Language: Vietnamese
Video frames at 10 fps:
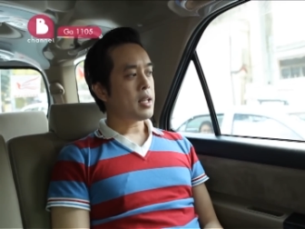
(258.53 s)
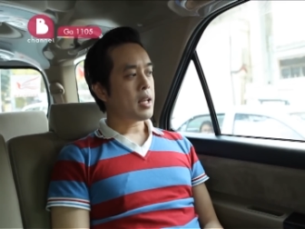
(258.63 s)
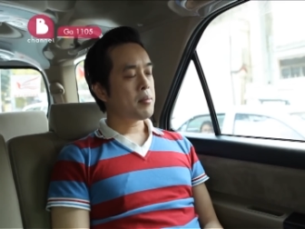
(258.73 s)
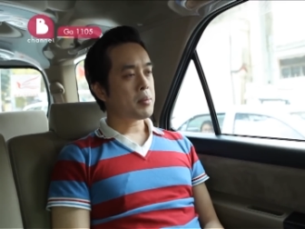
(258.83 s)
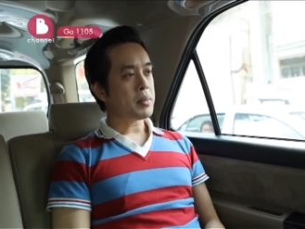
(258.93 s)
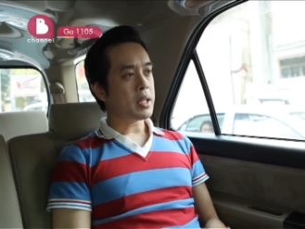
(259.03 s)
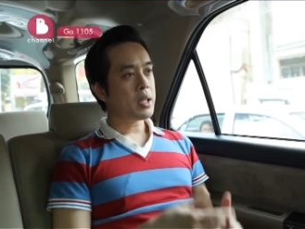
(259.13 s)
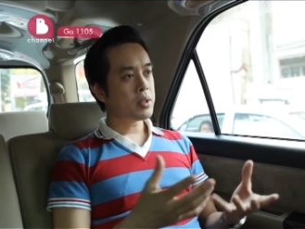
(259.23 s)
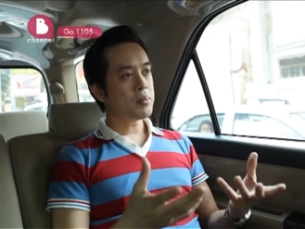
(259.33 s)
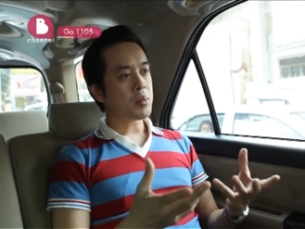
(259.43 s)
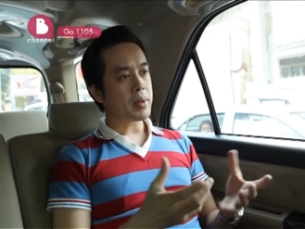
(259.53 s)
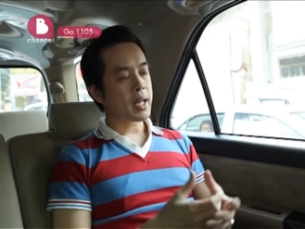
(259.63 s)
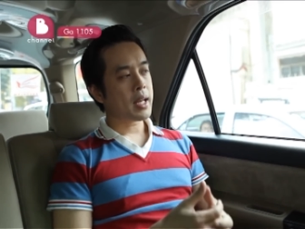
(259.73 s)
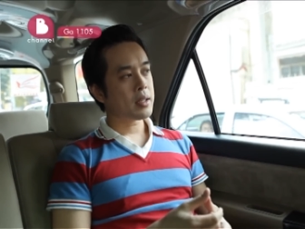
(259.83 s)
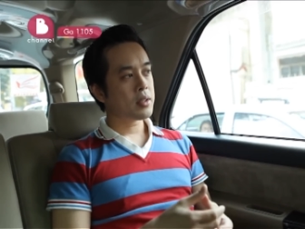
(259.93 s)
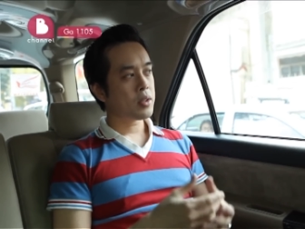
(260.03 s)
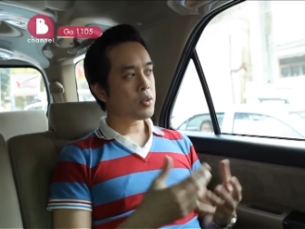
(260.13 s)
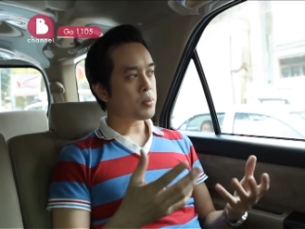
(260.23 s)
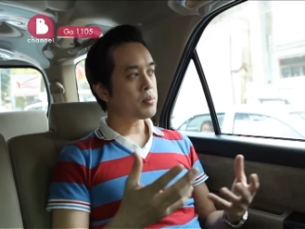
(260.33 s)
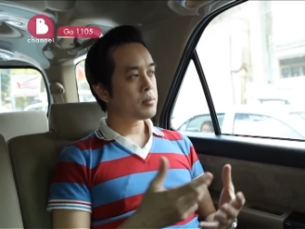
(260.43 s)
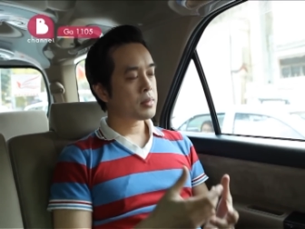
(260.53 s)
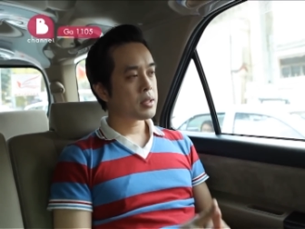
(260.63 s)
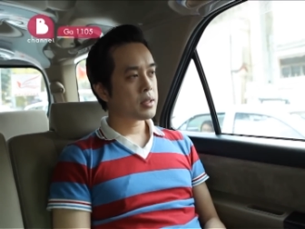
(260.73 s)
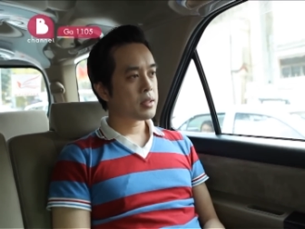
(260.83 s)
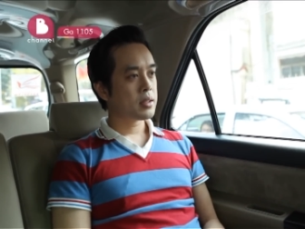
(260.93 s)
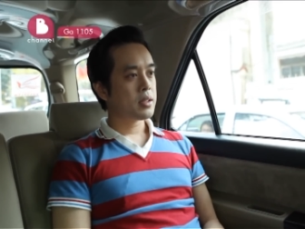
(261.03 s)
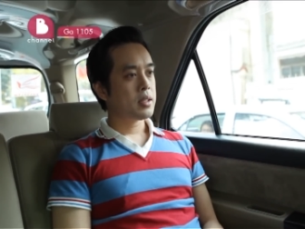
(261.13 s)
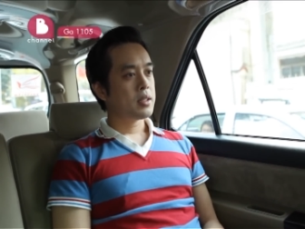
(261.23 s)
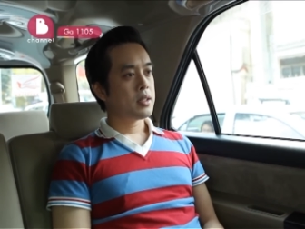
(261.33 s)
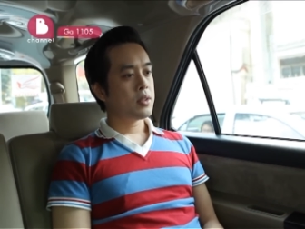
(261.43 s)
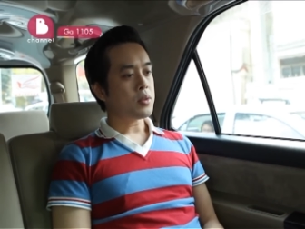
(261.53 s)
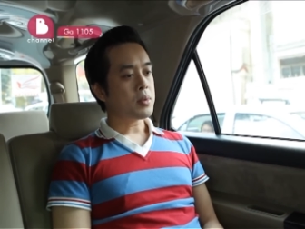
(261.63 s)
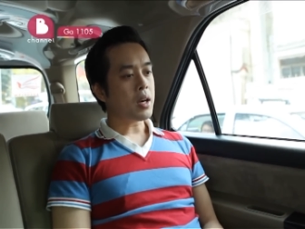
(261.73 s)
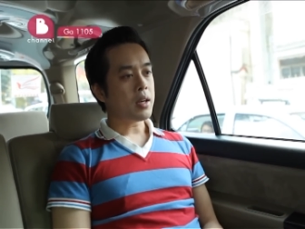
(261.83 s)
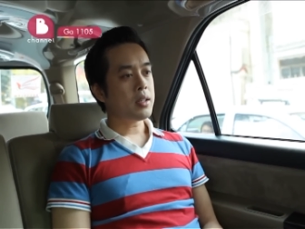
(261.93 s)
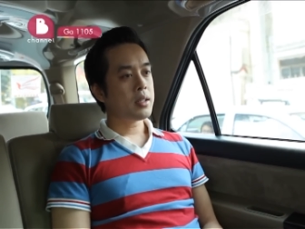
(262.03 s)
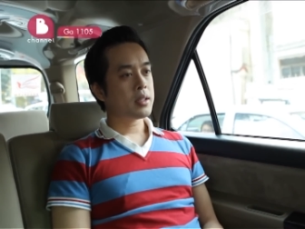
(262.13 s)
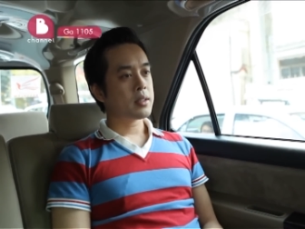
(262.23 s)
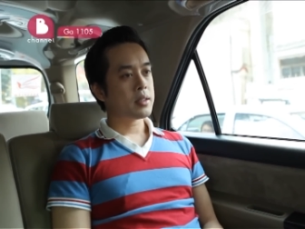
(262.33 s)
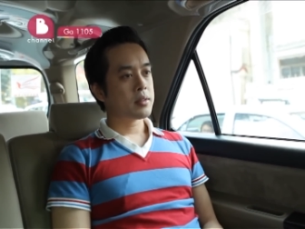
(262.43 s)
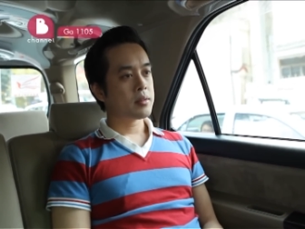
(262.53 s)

để mà mình yêu thích một bài hát nó cũng nó cũng khó hơn